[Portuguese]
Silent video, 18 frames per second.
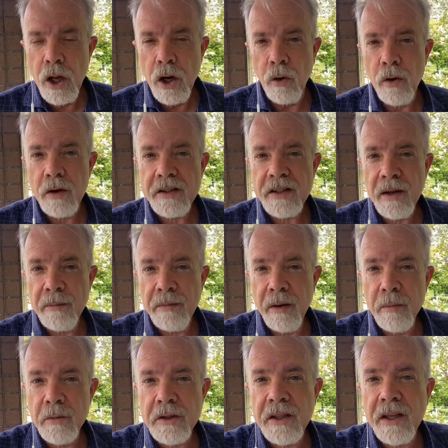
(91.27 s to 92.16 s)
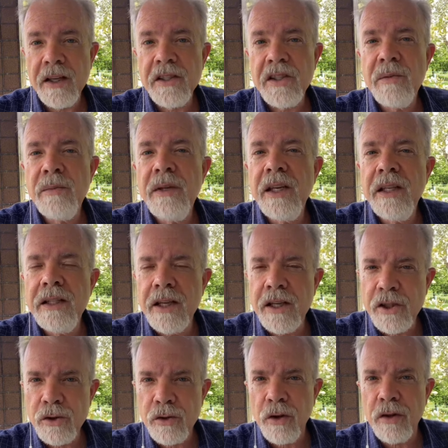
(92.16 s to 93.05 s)
Nós sabemos que as
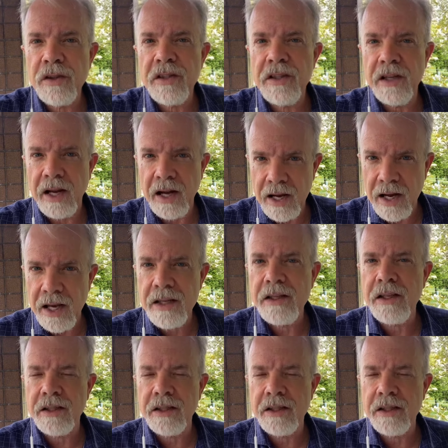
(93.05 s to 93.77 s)
mídias sociais